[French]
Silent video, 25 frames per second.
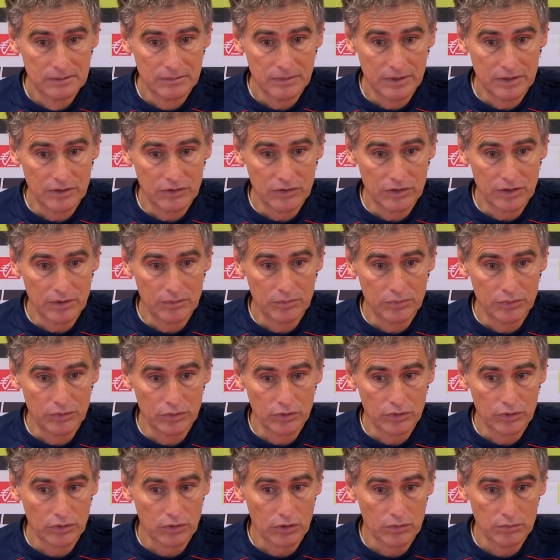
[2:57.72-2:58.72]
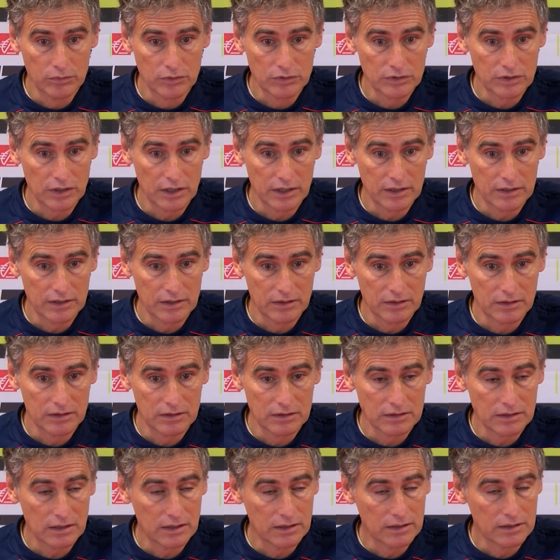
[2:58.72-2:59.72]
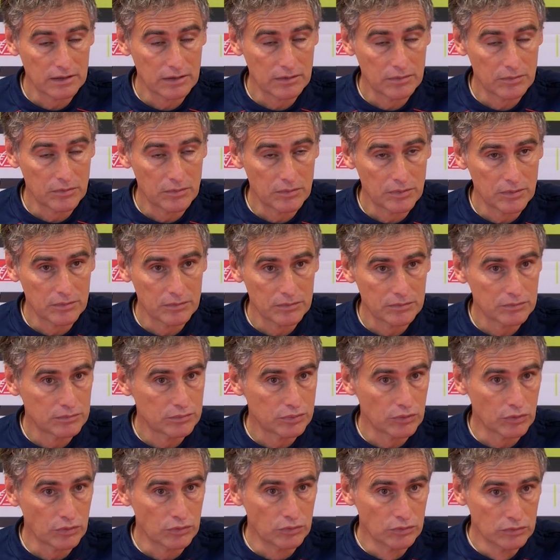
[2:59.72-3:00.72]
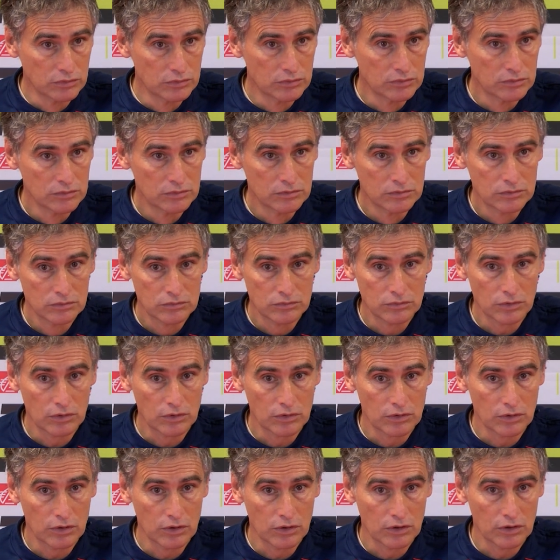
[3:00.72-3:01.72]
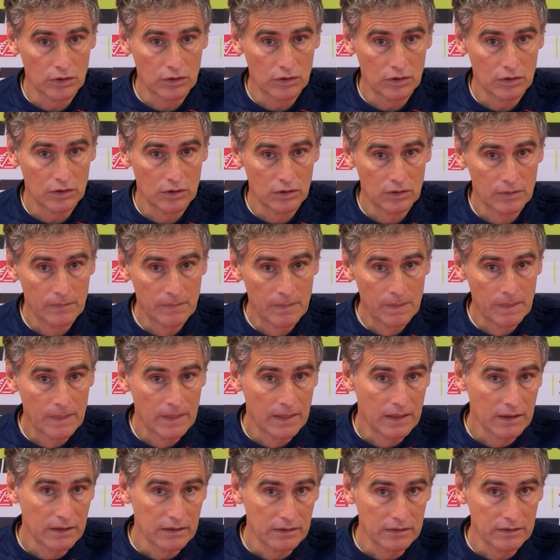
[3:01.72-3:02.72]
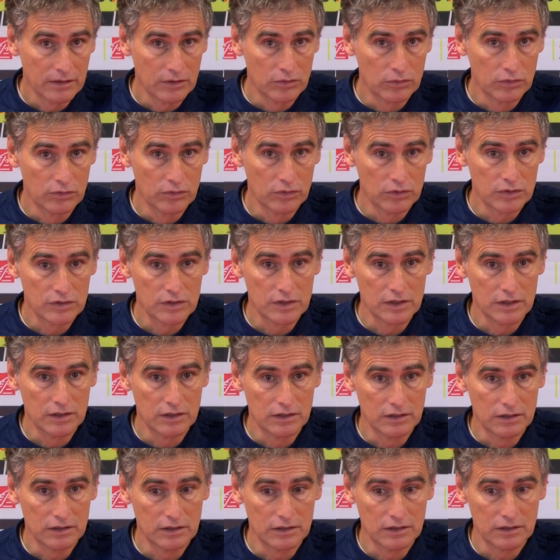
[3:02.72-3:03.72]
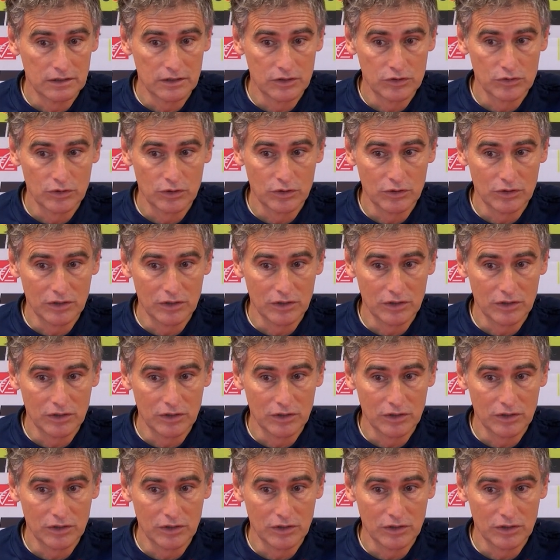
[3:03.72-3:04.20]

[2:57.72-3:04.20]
maintenant pour eux, comme ça l'a été, a été un moment pour nous. Donc, euh, ils découvrent aussi les joies de